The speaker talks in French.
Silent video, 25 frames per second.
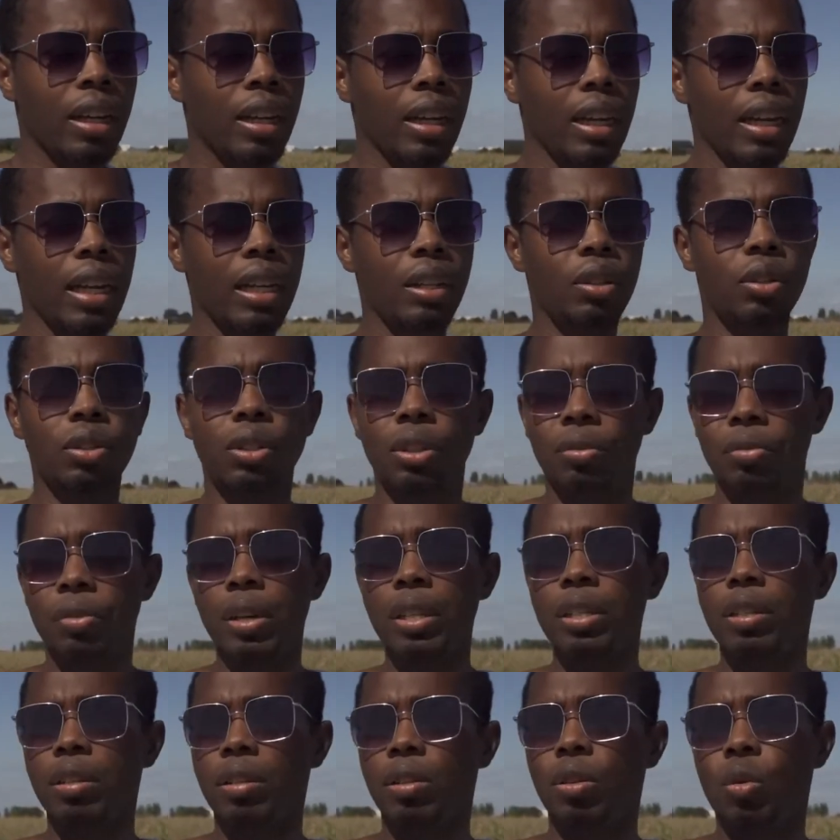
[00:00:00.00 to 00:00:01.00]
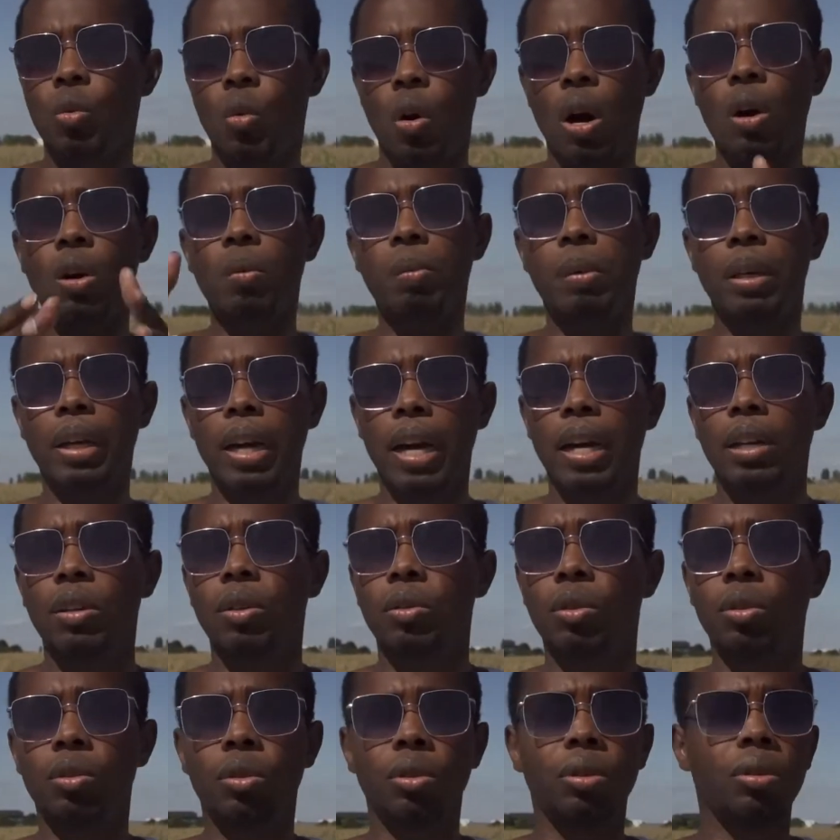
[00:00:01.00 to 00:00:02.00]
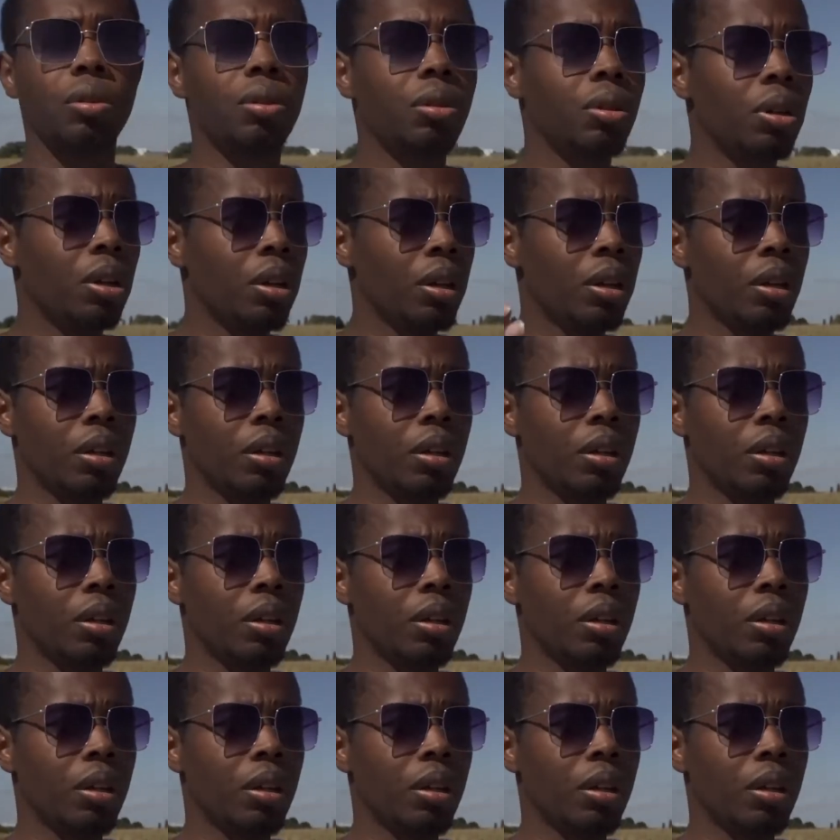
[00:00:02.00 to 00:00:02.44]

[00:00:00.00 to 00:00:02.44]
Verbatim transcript: Et de ce fait, croit au miracle de Dieu,